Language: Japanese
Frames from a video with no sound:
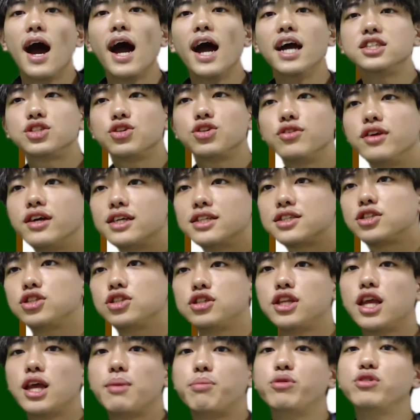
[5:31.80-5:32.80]
はい、それでは
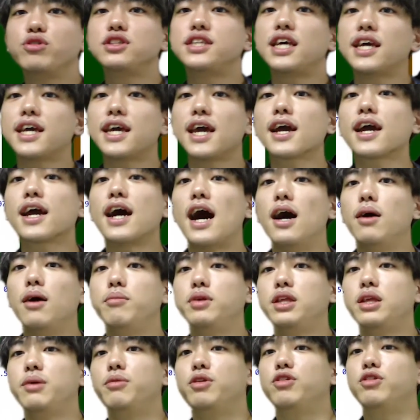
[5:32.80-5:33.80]
続いて分析結果
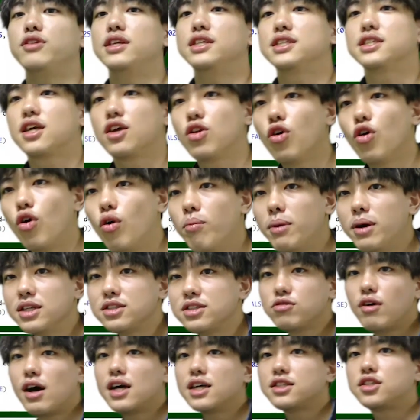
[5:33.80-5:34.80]
見てみるんですけど、ま
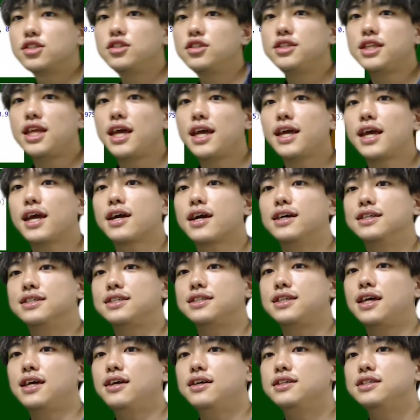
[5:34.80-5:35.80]
ずは推定結果で
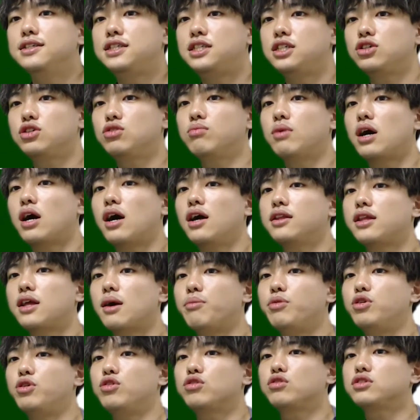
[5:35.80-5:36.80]
すね。シグマ
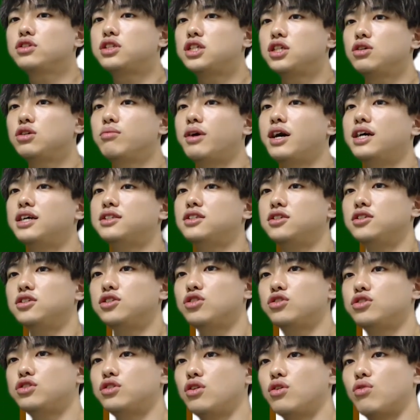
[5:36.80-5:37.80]
W とシグマ S、
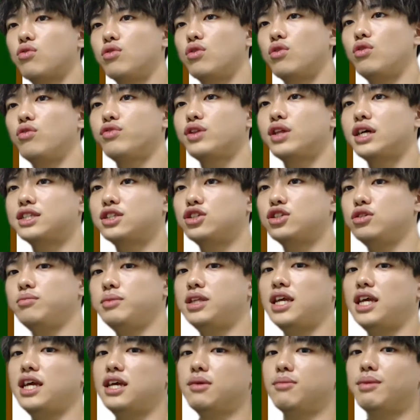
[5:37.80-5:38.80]
それぞれこの2つ
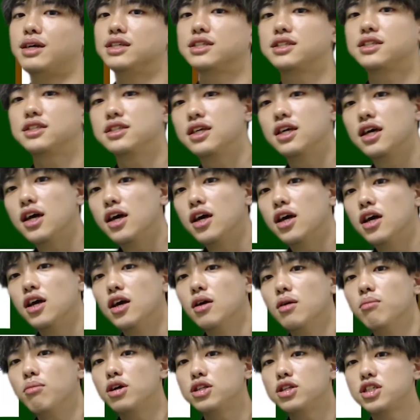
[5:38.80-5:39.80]
見ていきます。
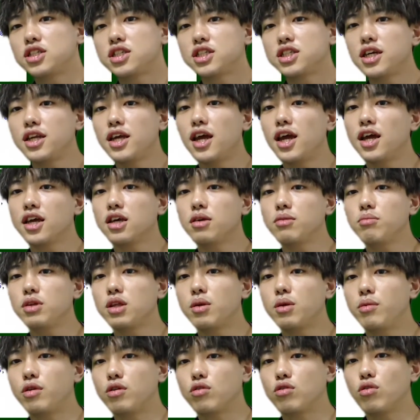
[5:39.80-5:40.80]
まあ実際に平均見
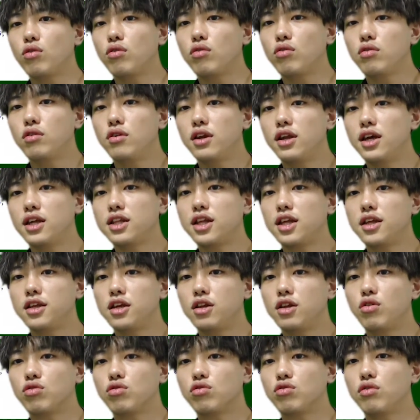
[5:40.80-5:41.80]
てみると、
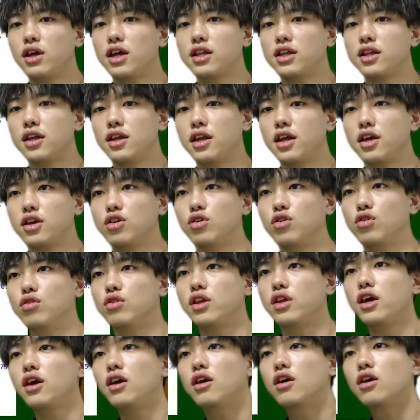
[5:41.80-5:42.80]
0.26と
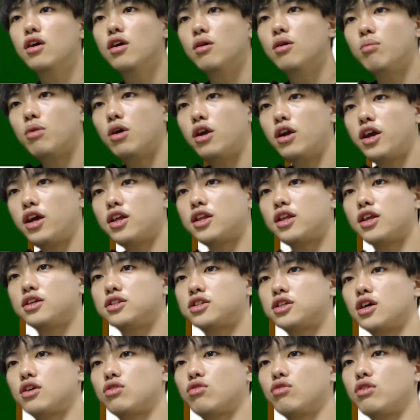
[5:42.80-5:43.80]
0.09で、まあ
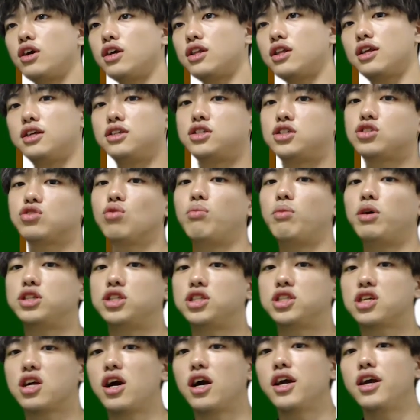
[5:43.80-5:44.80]
0.3と0.1とまあ
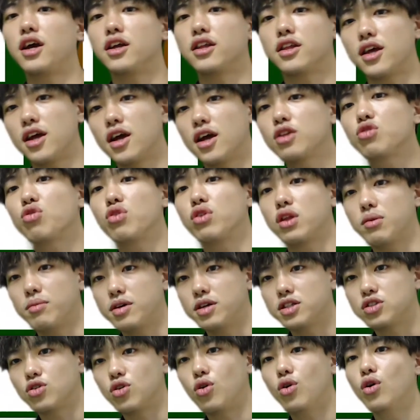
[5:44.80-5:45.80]
近い値が取れて
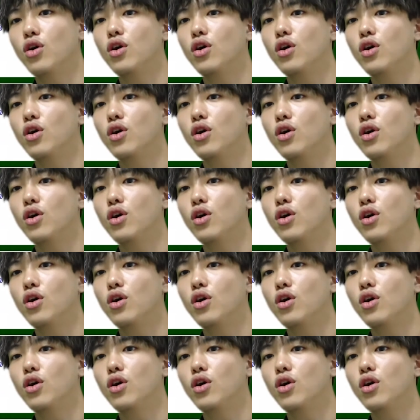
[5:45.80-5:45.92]
ますと。